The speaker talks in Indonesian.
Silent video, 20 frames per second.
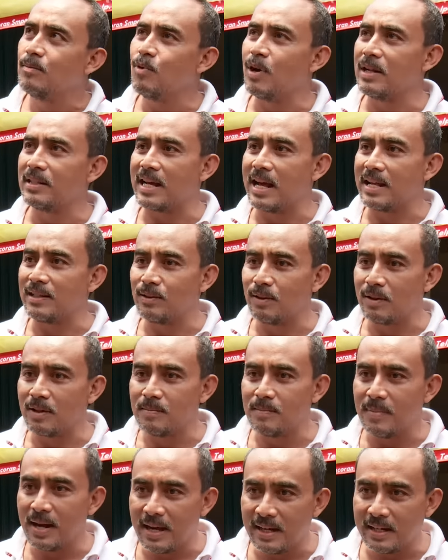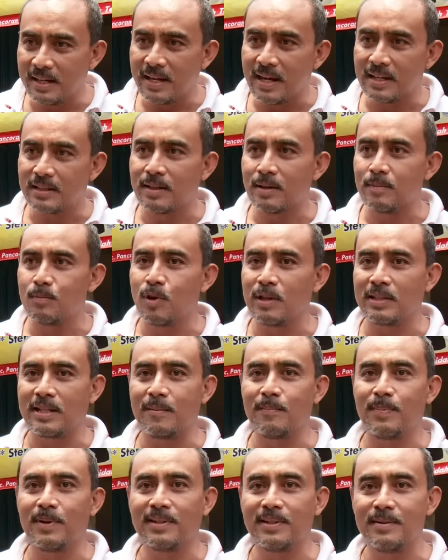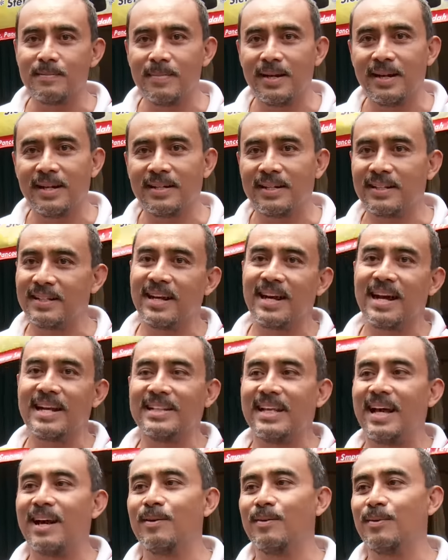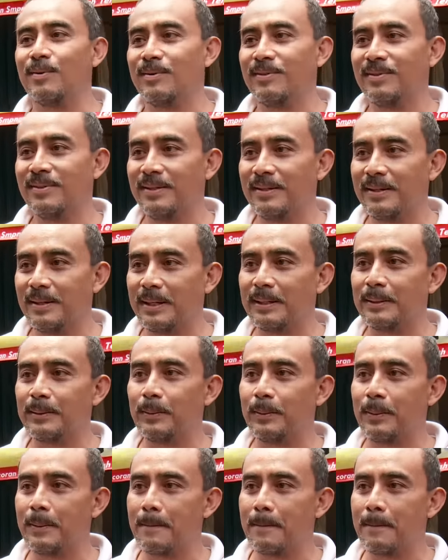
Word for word: buat kantor kembali atau buat apartemen kita nggak tahu gitu.